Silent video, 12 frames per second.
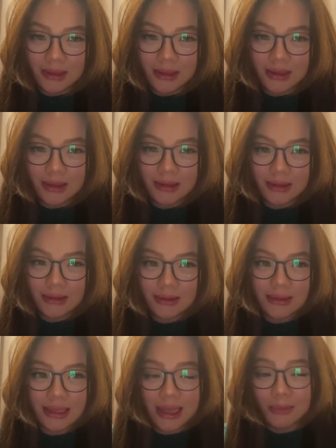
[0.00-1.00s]
uh,
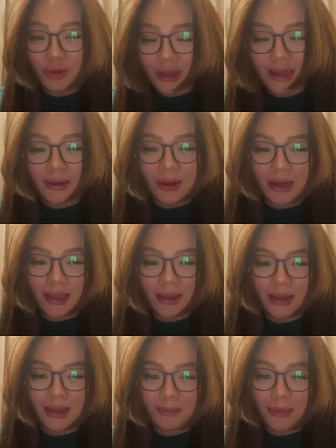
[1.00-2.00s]
dikabulkan
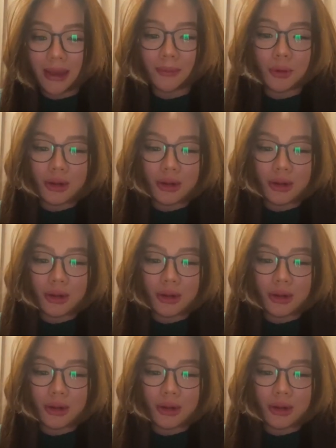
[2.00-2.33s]
oleh pihak